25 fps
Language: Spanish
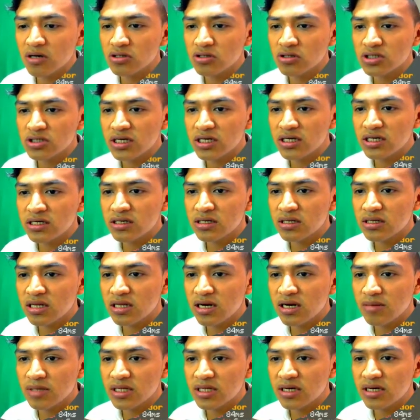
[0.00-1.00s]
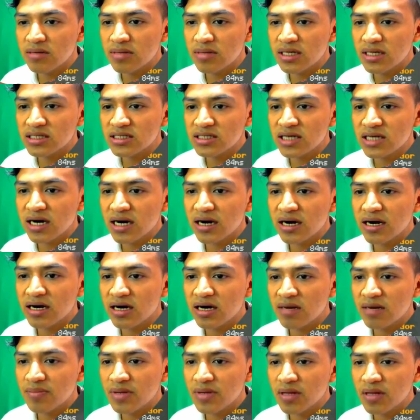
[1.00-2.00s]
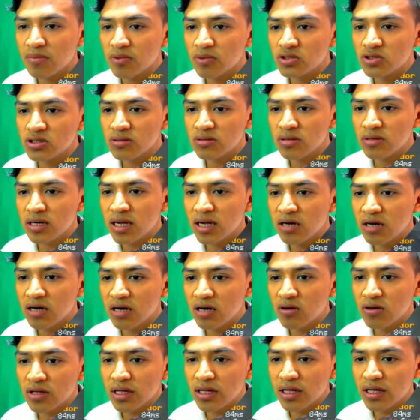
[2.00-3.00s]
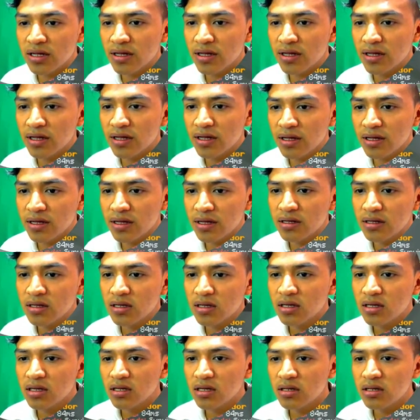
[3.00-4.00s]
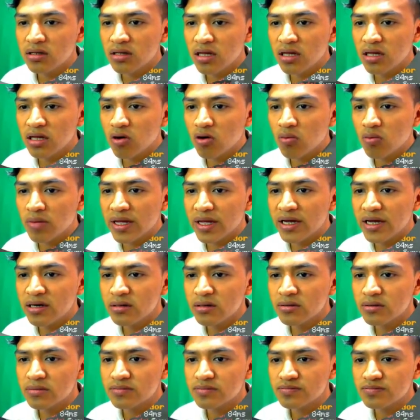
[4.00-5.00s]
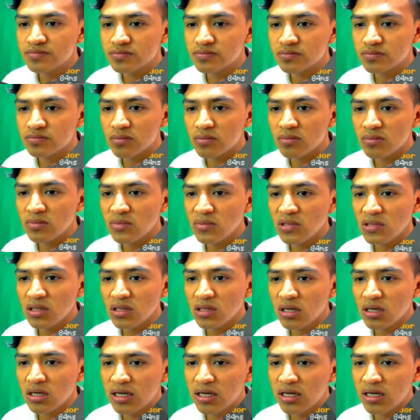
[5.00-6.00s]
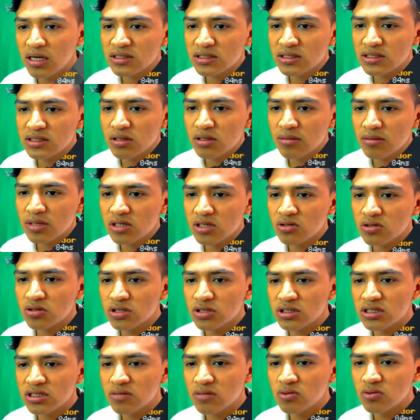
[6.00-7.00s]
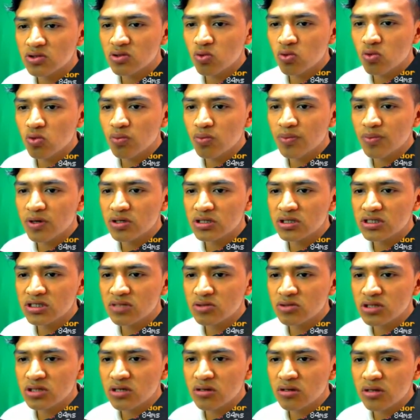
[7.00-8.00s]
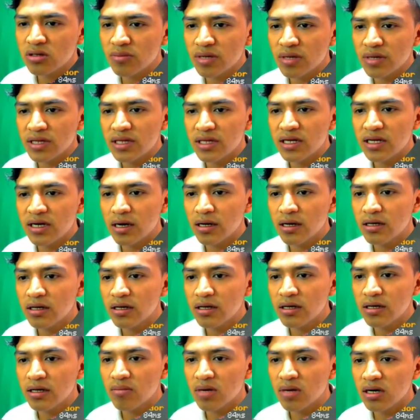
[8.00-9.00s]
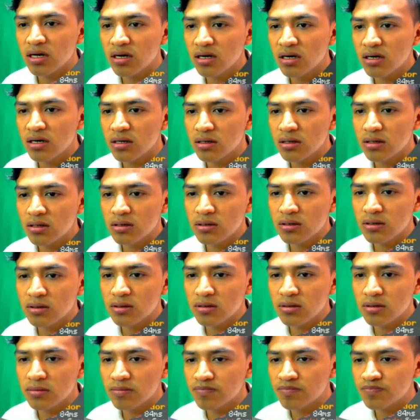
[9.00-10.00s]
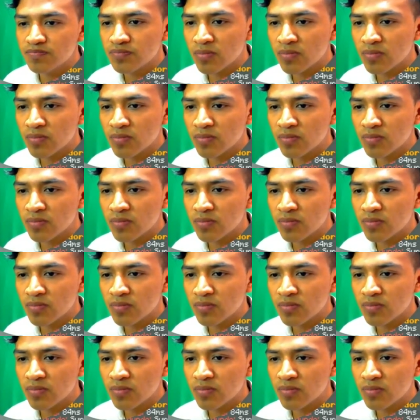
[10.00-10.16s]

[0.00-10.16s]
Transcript: conseguir de la manera más rápida posible algo de, de comer. Que esto más lo necesitamos... Uh, pero necesitamos algo de madera, ¿eh? Vale. Em,